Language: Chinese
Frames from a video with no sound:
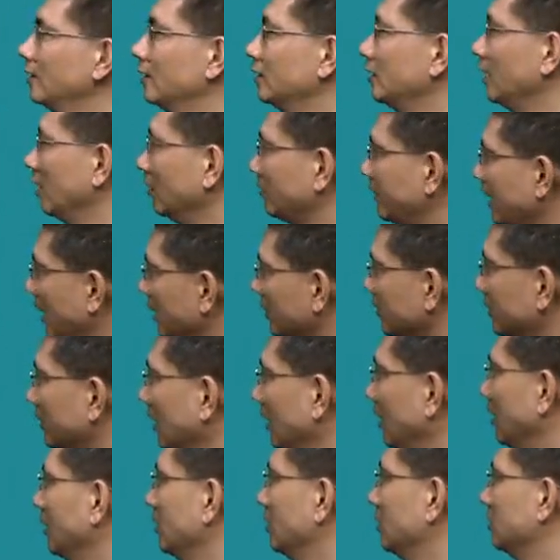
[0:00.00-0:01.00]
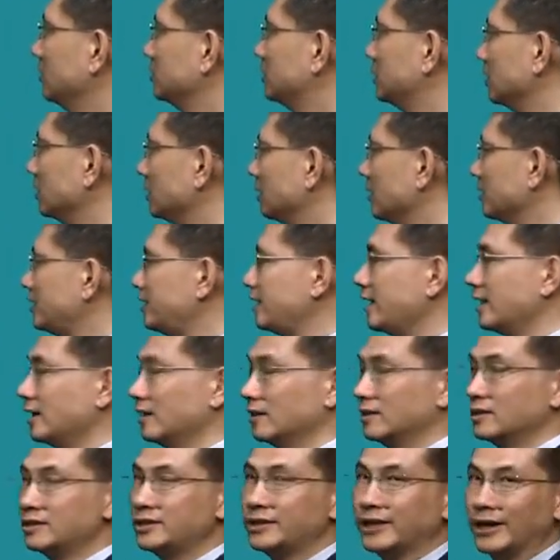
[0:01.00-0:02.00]
然后第二是呢？整个借
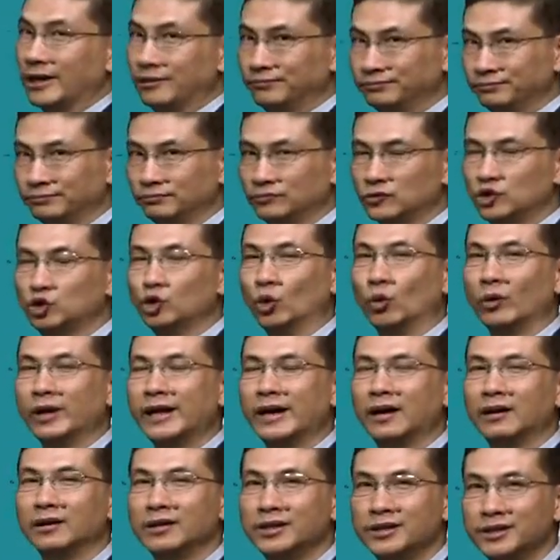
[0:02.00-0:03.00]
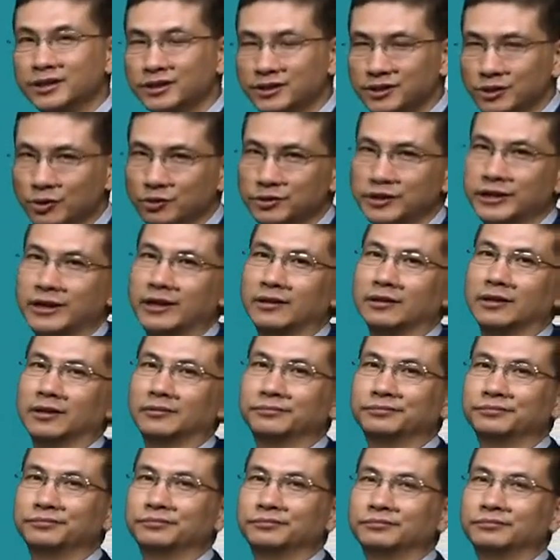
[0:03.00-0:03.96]
来的钱总量一定是有限的，